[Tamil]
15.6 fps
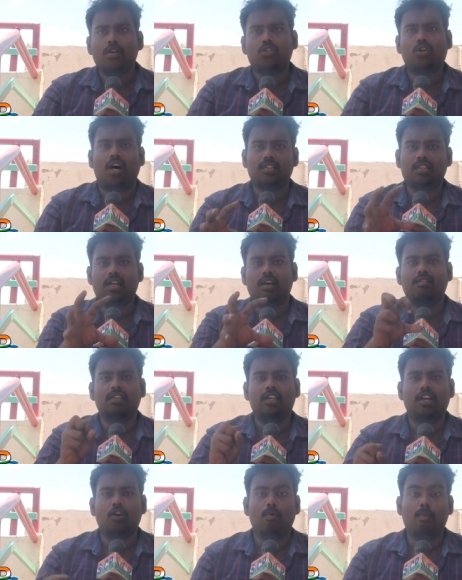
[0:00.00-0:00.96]
ஸோ அதுதான்
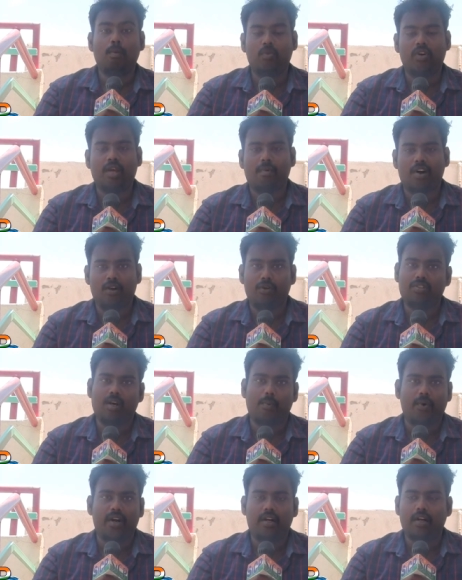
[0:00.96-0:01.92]
வந்து இன்றைக்கி ரொம்ப முக்கியமான
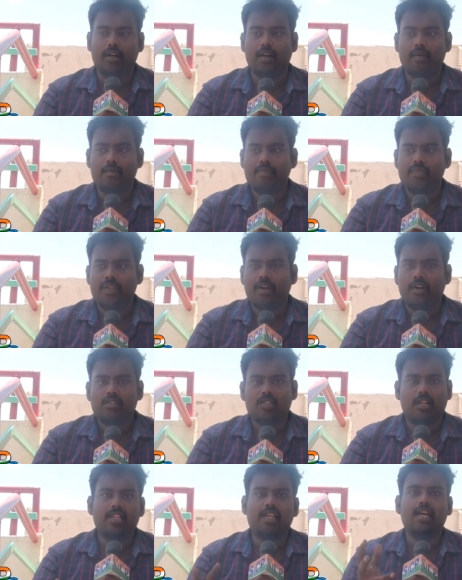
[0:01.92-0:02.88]
நியூஸாக போயிட்டுருக்கு
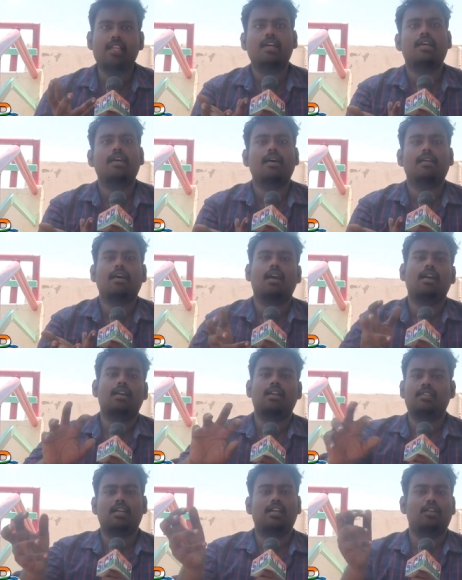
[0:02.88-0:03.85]
ஸோ அது எதுக்கு அதுக்கான
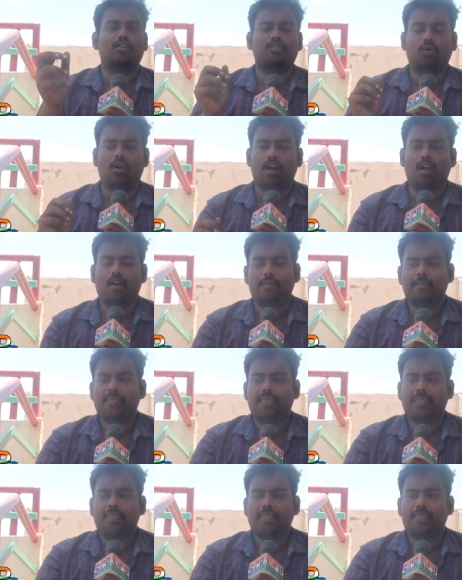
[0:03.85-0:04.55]
ரீசன் எதுவும் சொல்லலை